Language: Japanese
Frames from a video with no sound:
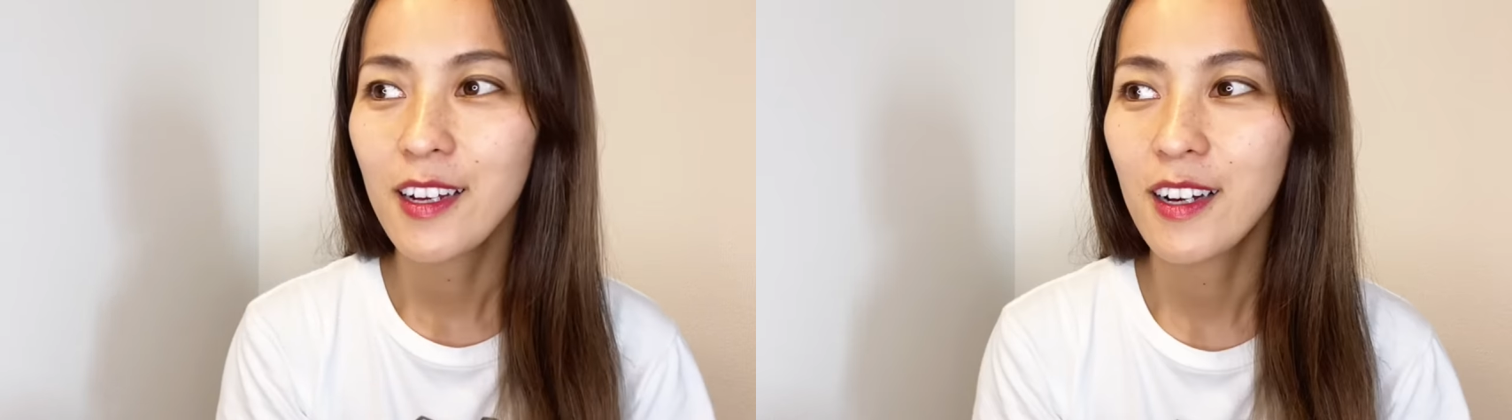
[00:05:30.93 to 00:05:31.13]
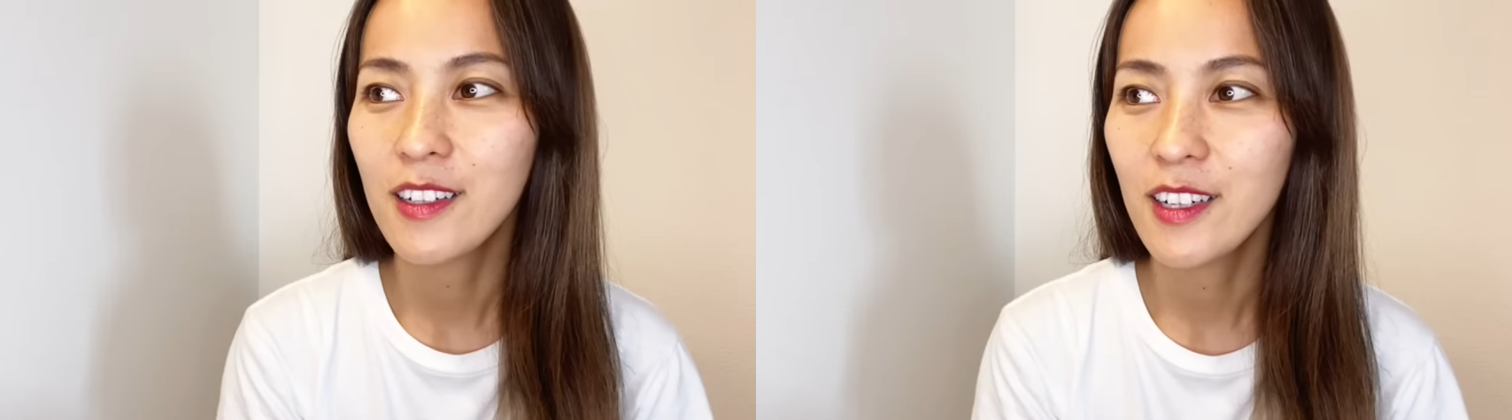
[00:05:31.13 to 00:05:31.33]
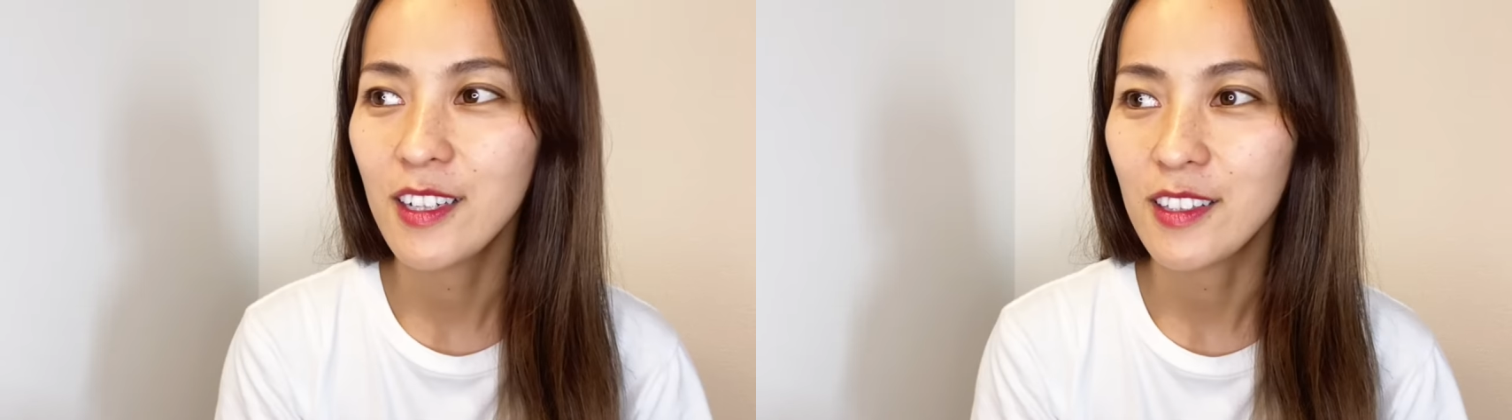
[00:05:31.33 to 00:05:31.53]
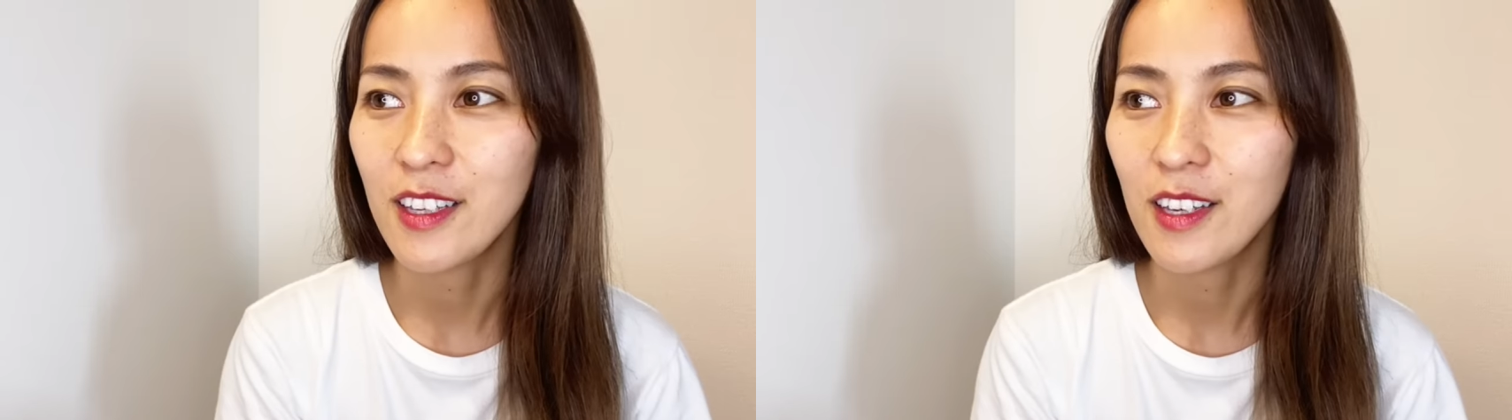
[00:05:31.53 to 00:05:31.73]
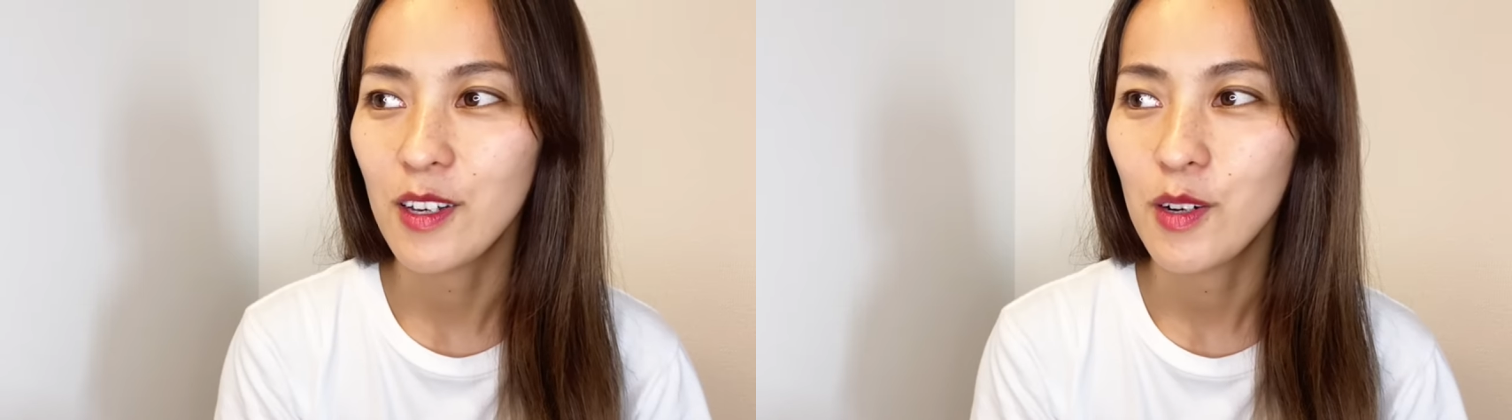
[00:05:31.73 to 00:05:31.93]
考え
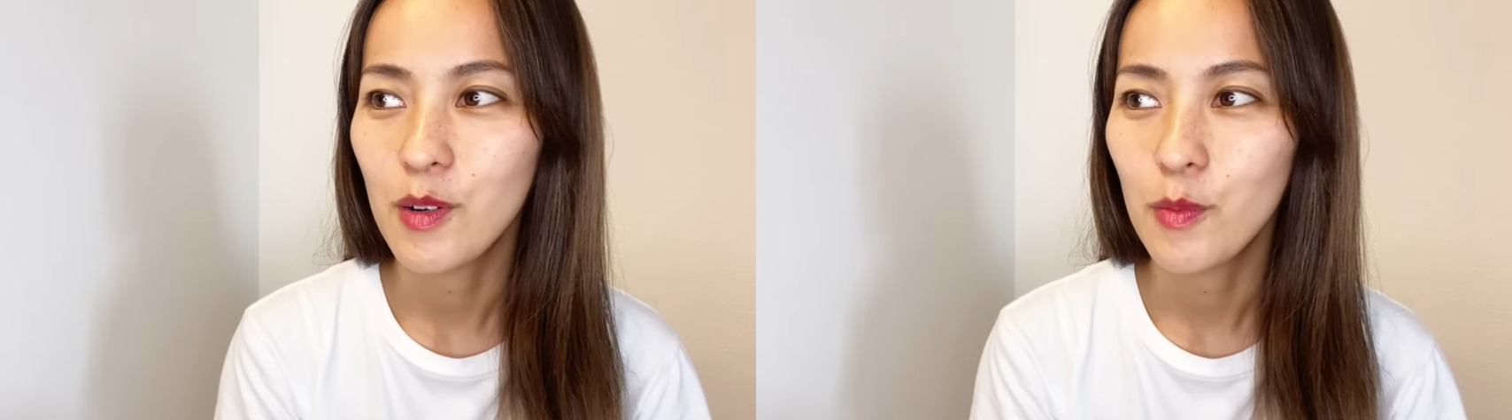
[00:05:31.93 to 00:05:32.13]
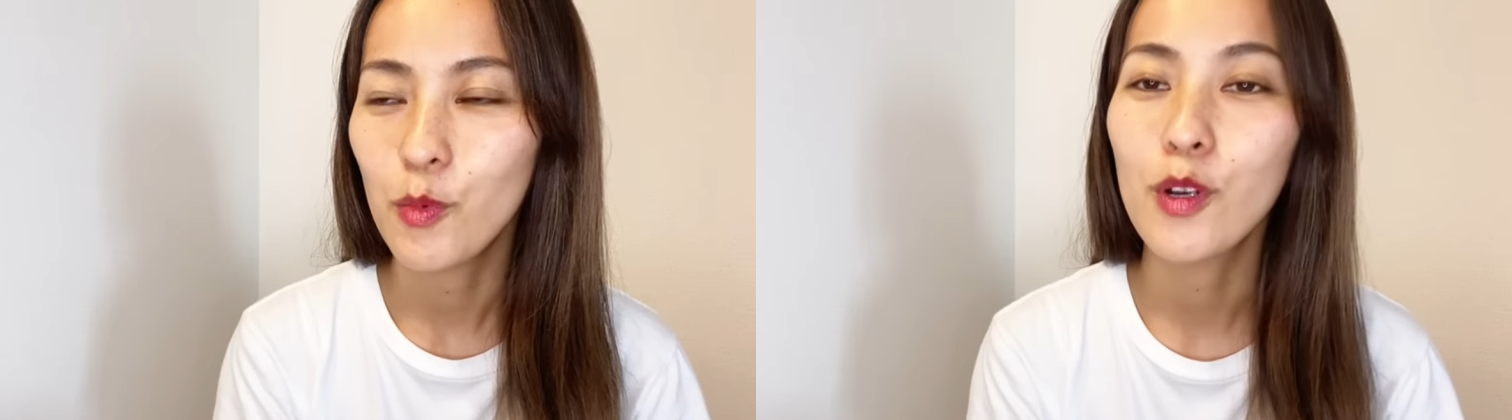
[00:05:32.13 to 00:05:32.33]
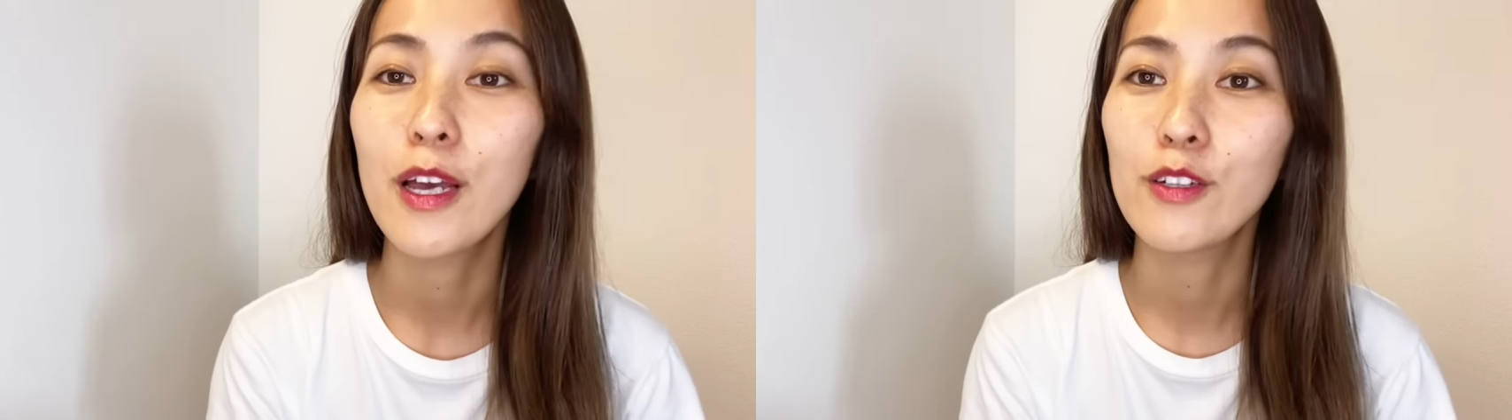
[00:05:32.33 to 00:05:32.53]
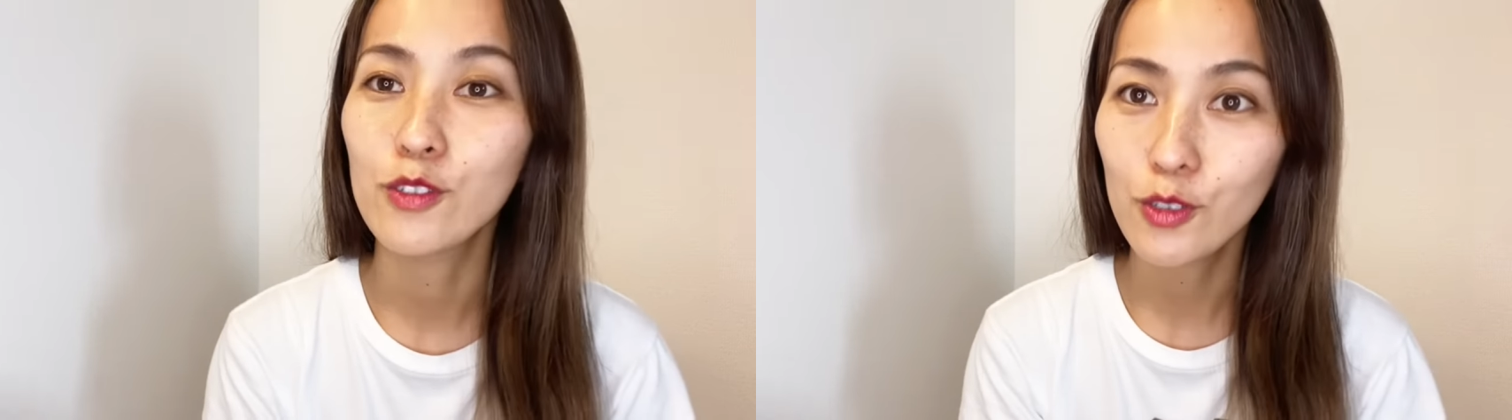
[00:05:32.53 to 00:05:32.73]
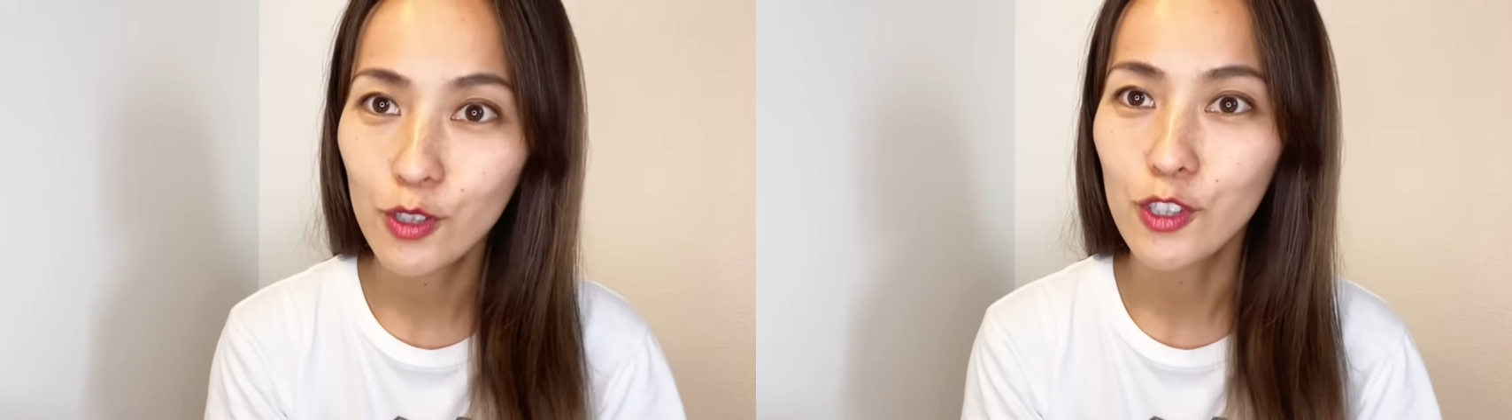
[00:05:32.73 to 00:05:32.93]
てもらえる
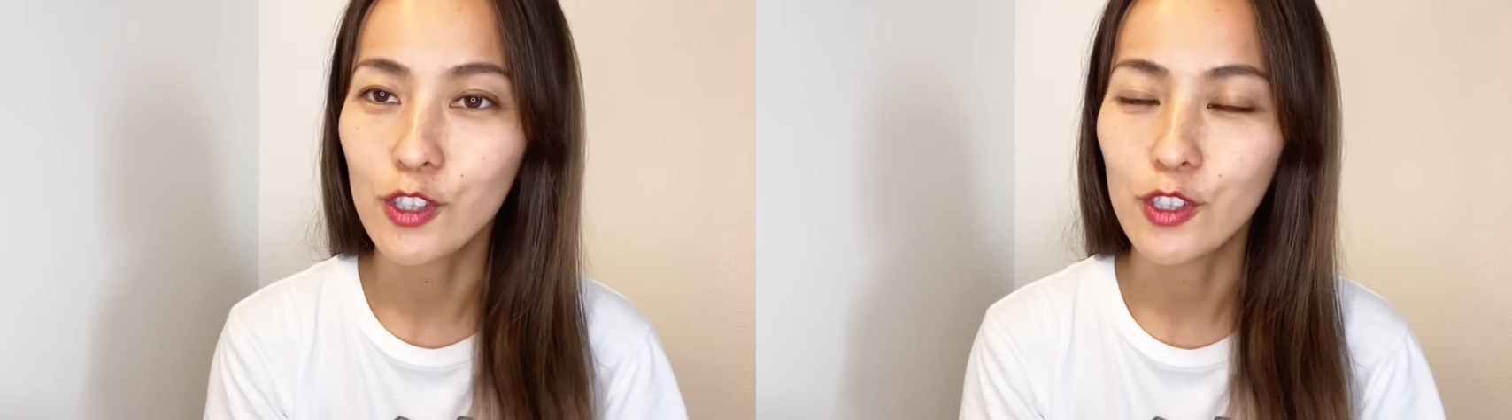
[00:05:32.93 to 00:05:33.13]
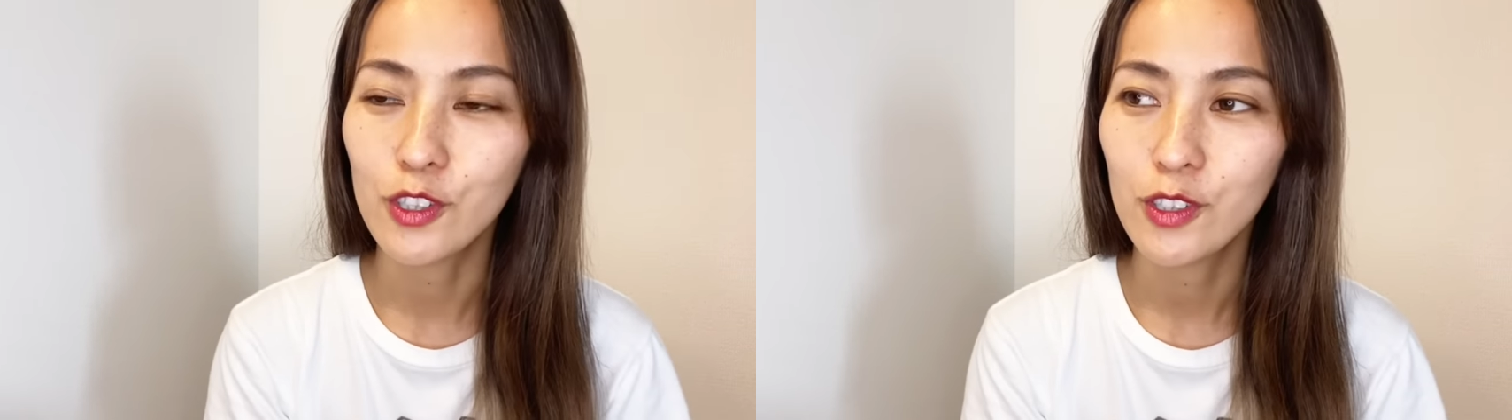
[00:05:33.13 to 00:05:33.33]
と、